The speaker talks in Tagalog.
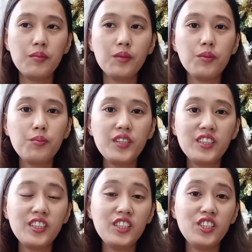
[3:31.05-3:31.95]

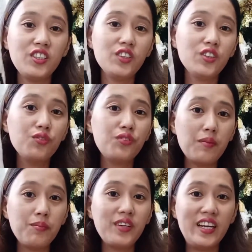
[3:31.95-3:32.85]
mag-birthday siya ng
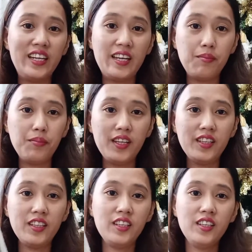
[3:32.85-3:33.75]
November 11.
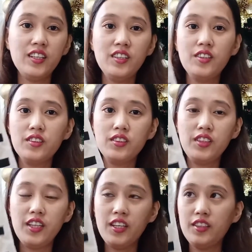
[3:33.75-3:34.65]

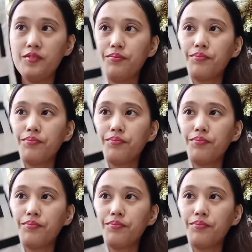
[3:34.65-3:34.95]
So, yan.